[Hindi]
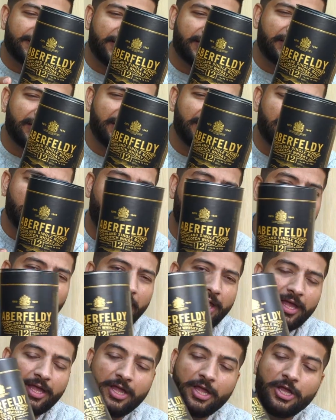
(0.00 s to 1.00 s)
के साथ लिखा
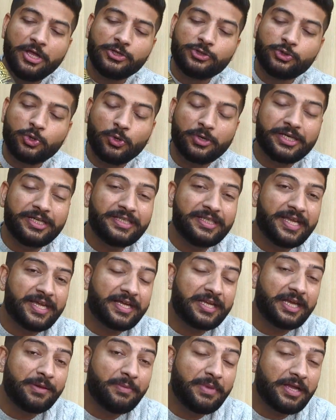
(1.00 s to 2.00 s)
हुआ है जो कि
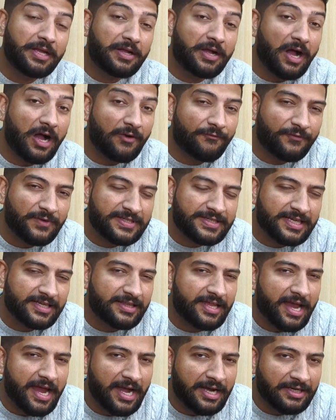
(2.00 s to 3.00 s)
देखने में काफी
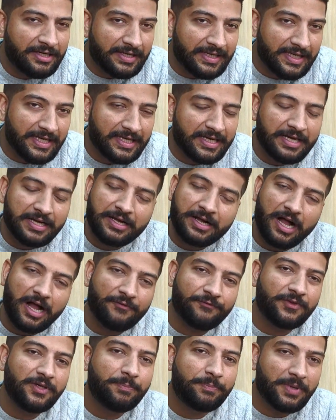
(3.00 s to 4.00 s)
ज्यादा एंटीक
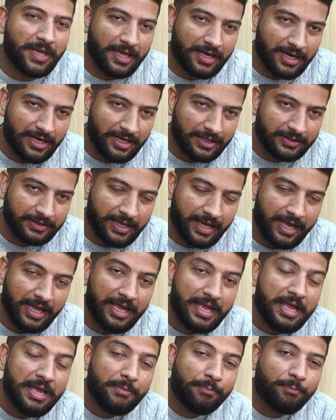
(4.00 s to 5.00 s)
काफी प्यारा लगता है
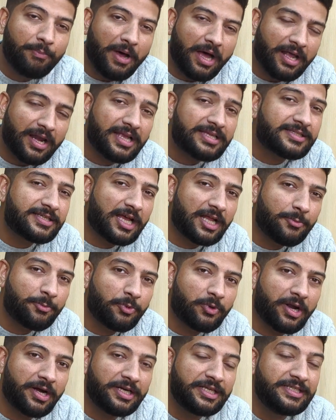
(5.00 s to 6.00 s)
12 साल
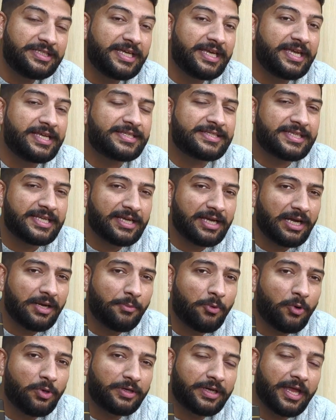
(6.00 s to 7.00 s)
पुरानी ये एक सिंगल
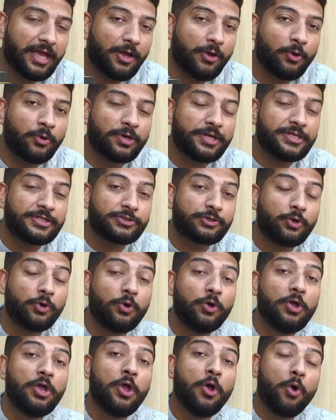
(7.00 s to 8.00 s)
मोल्ट है और इसको
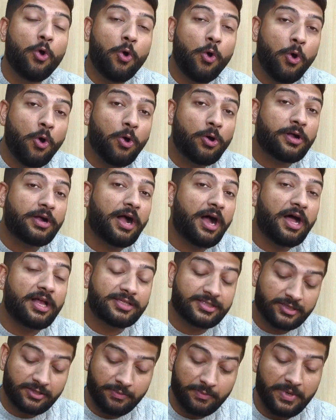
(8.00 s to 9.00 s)
ओ
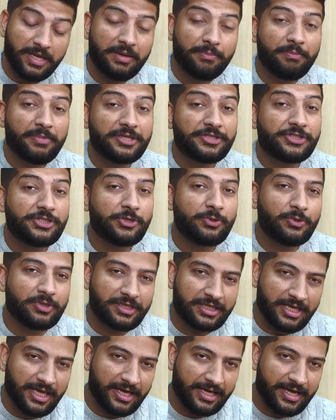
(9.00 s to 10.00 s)
कास्क में मेच्योर
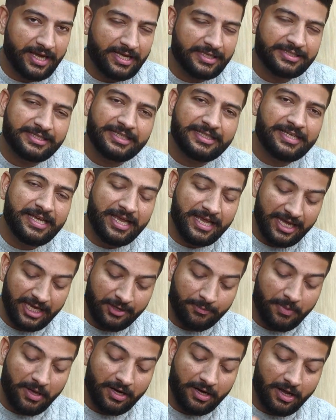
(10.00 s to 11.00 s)
किया गया है चलिए
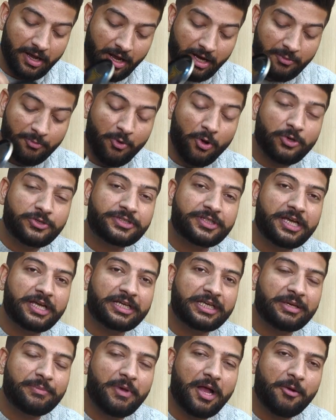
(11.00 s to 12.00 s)
एक बार अनबॉक्स
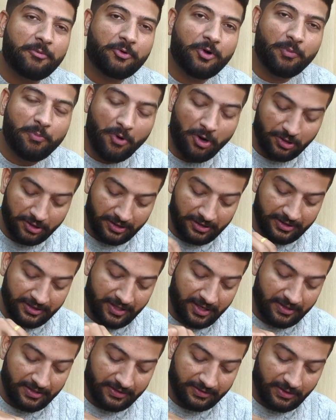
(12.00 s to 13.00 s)
करके मैं आपको बॉटल
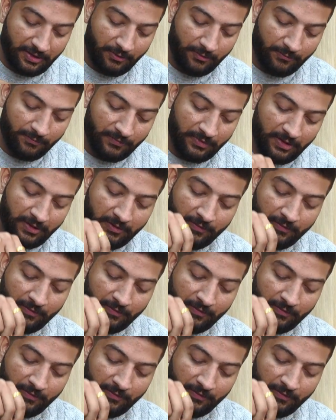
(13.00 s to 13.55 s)
दिखा देता हूँ